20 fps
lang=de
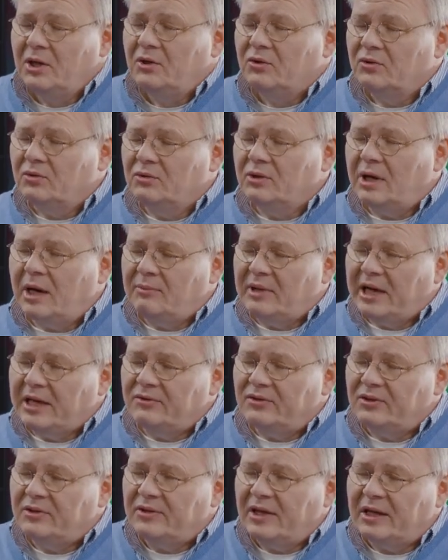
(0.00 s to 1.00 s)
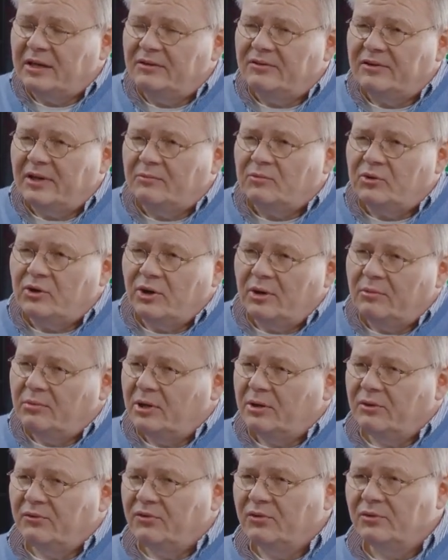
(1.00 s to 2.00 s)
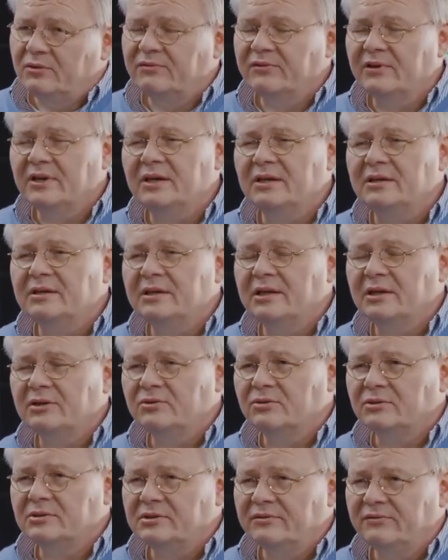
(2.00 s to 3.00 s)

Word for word: So, aber hat sich dein Gesamtkörpergefühl verändert durch